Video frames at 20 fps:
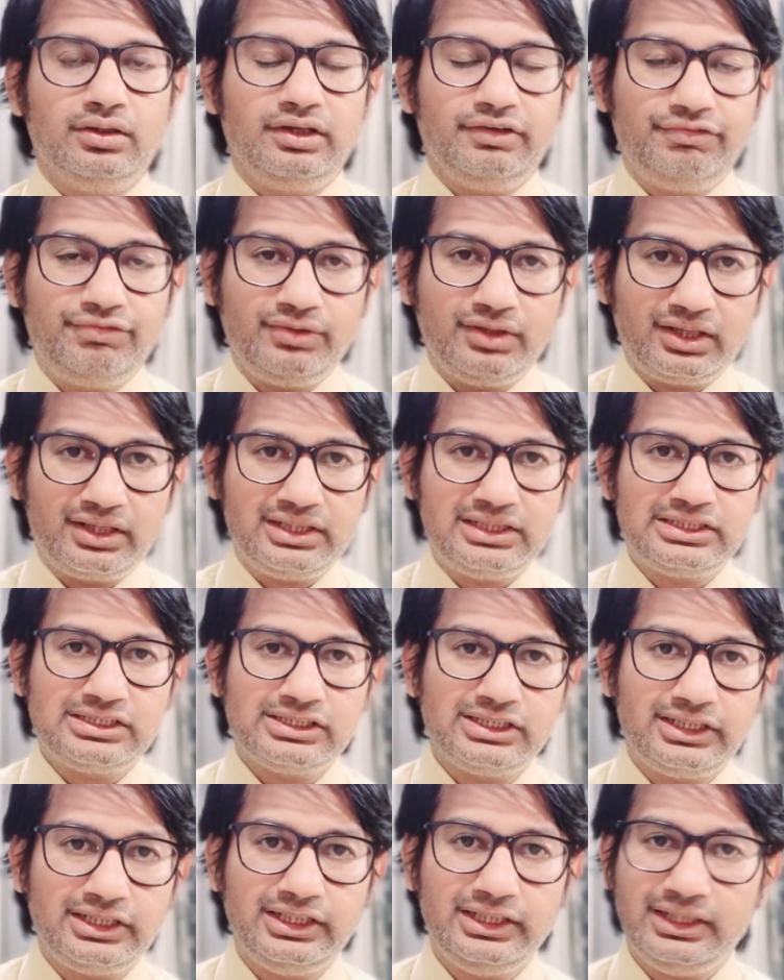इफ़ यू आर इन
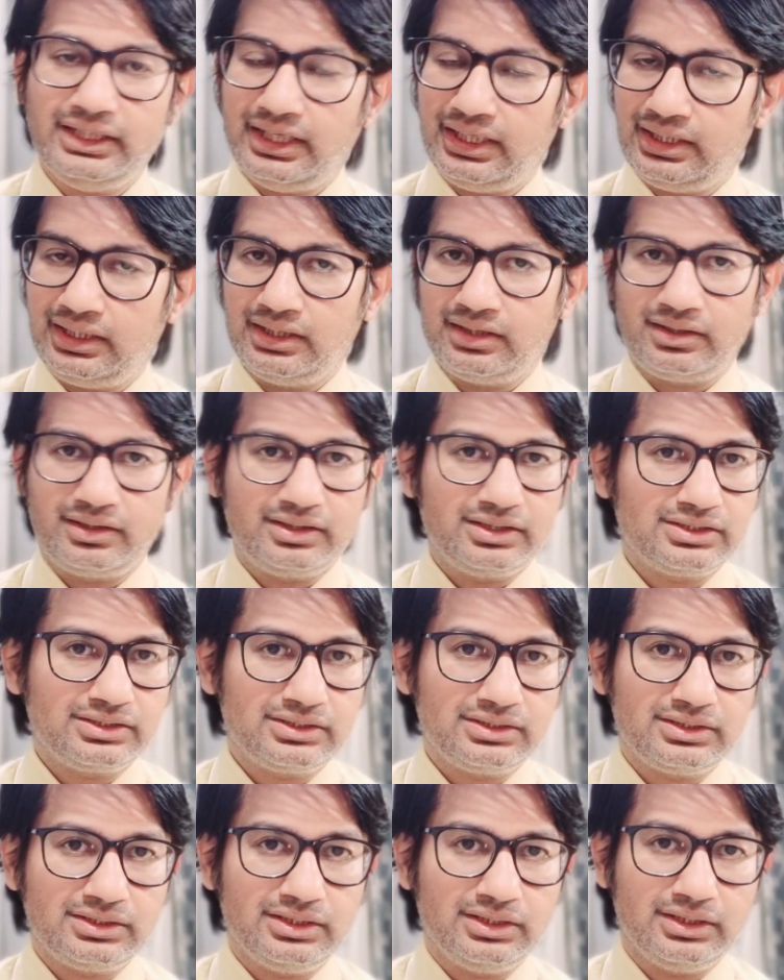सिटी आई कैन
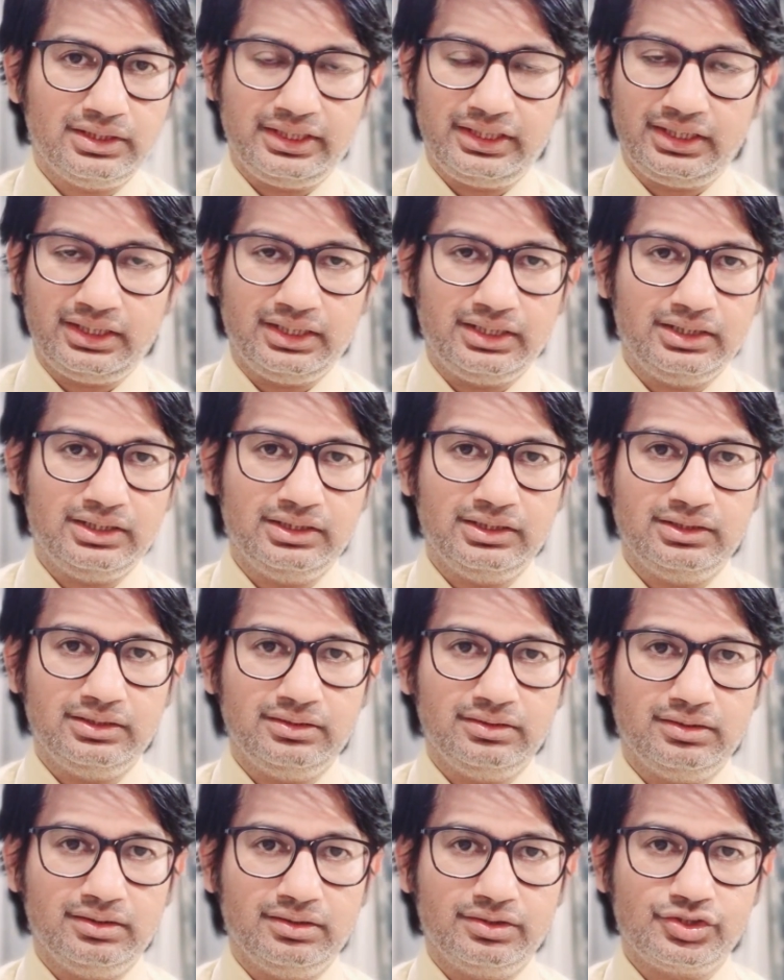अंडरस्ट आई
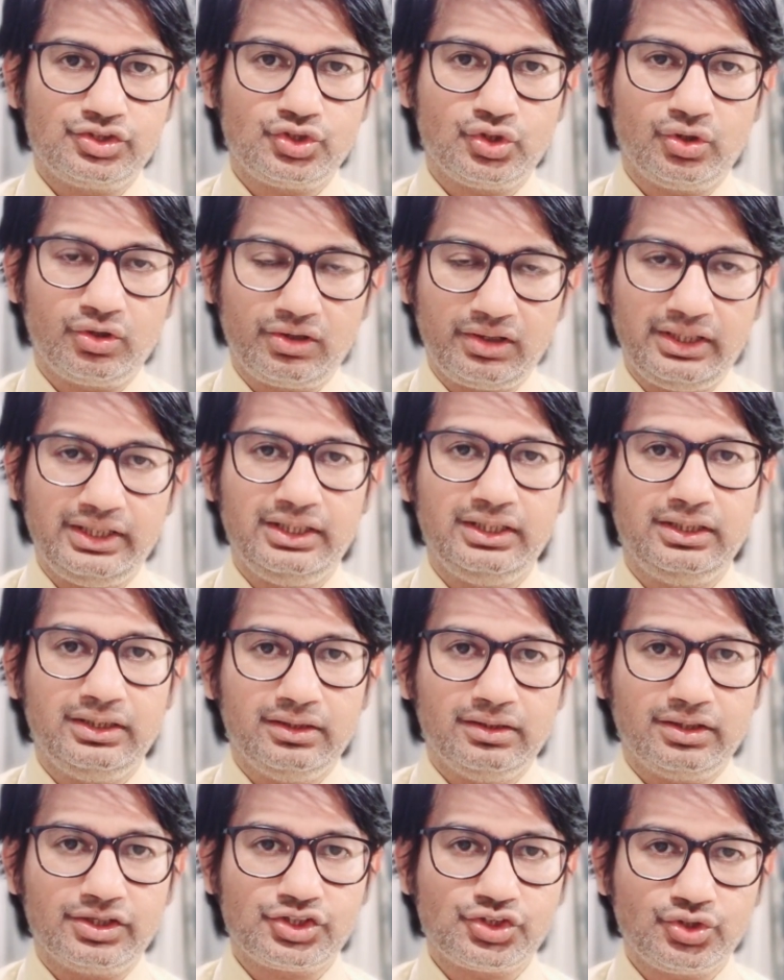कैन श्योरली
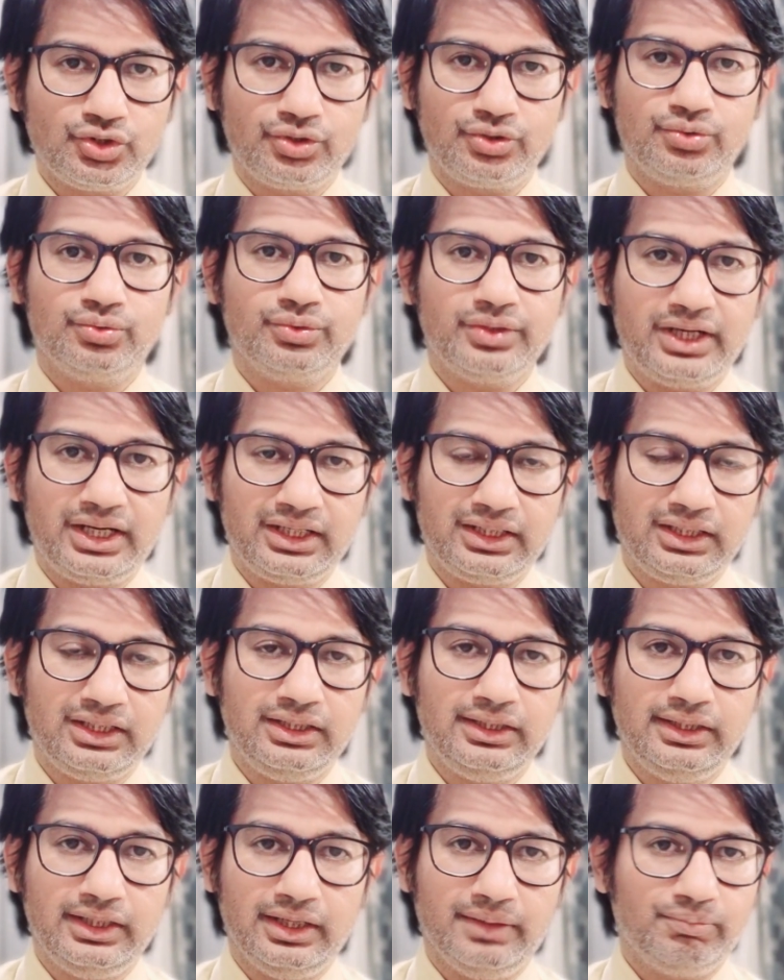अश्योर यू दैट
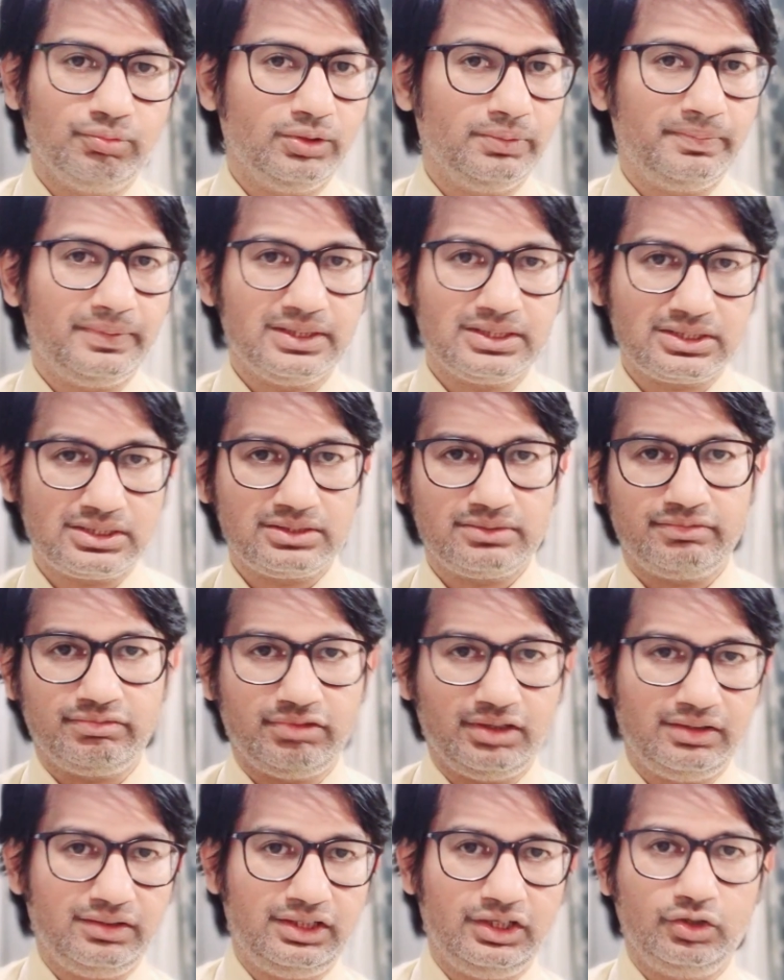कि आपके पास
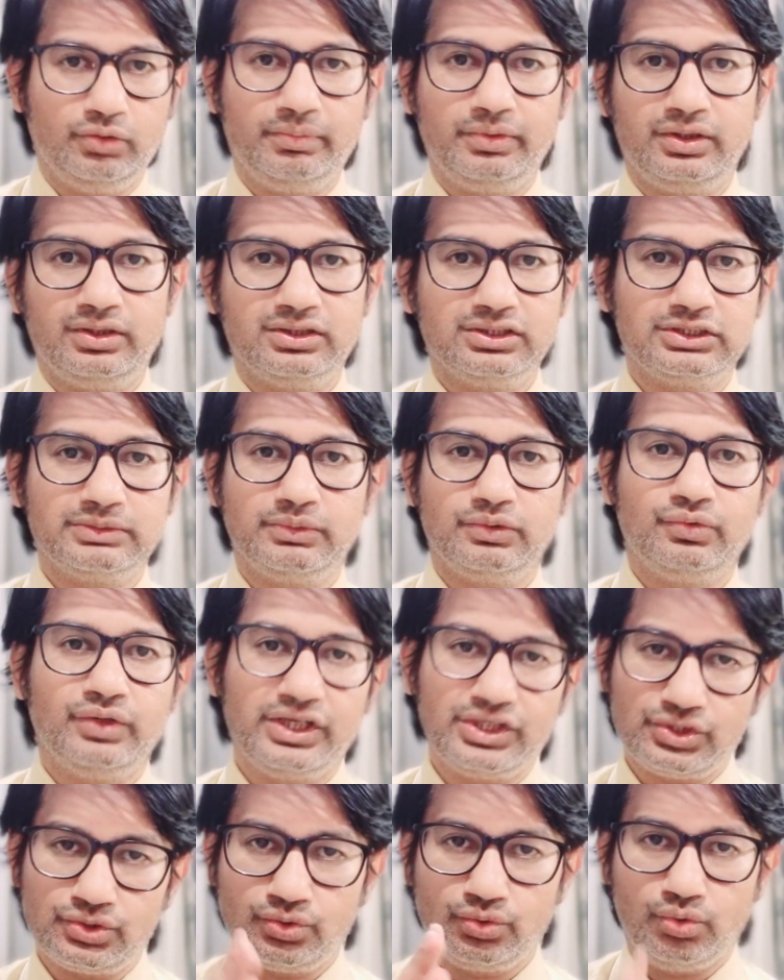फाइव किलोमीटर्स में
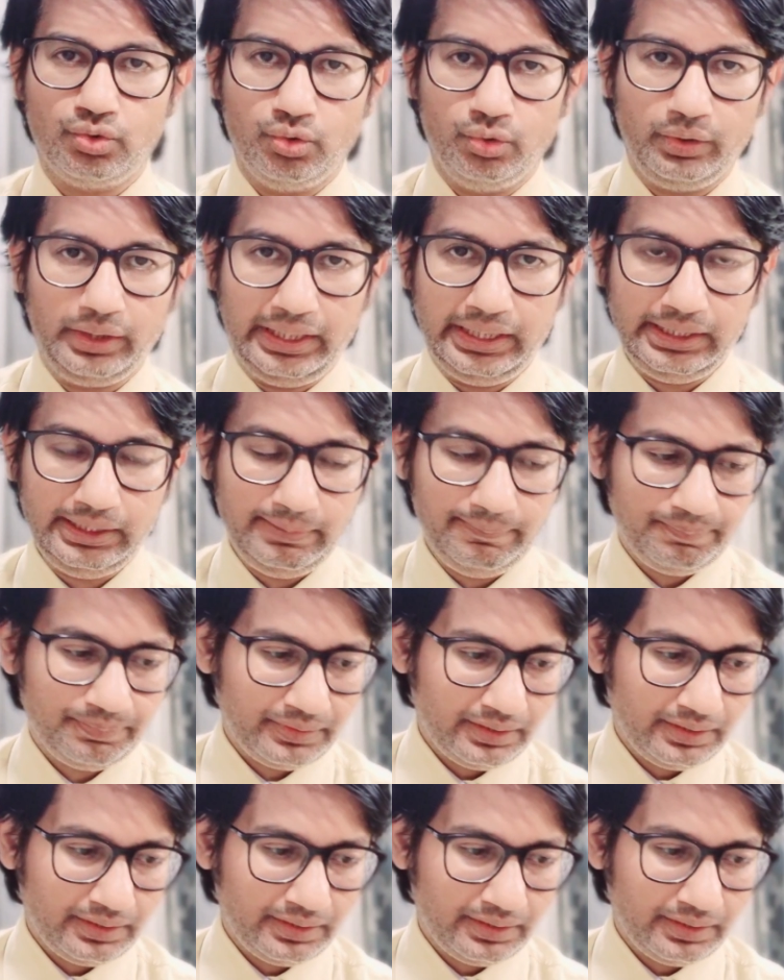यू होंगे ही